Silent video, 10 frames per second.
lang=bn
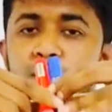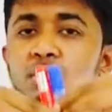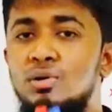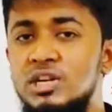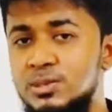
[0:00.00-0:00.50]

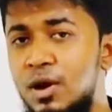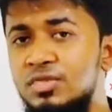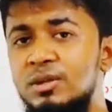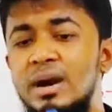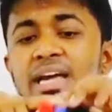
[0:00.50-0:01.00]
পূর্ণ
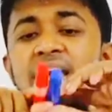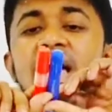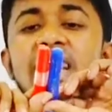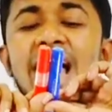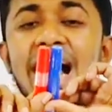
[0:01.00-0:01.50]
স্পন্দন মানে
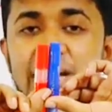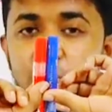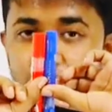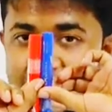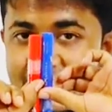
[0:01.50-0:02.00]
লালটা
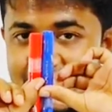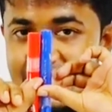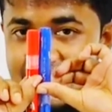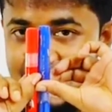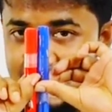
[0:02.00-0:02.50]
উপরে নীলটা
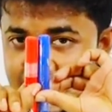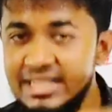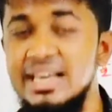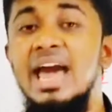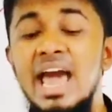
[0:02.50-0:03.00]
নিচে ঠিক
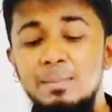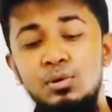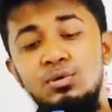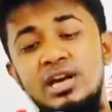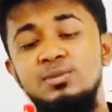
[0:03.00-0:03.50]
আছে এই
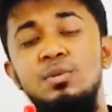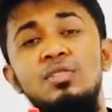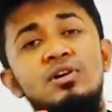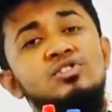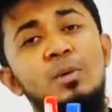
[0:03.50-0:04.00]
পূর্ণ
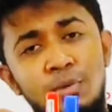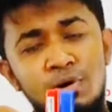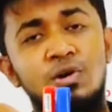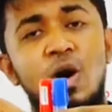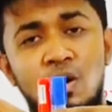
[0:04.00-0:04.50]
স্পন্দন
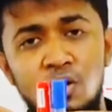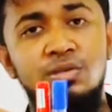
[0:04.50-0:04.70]
সম্পন্ন করানোর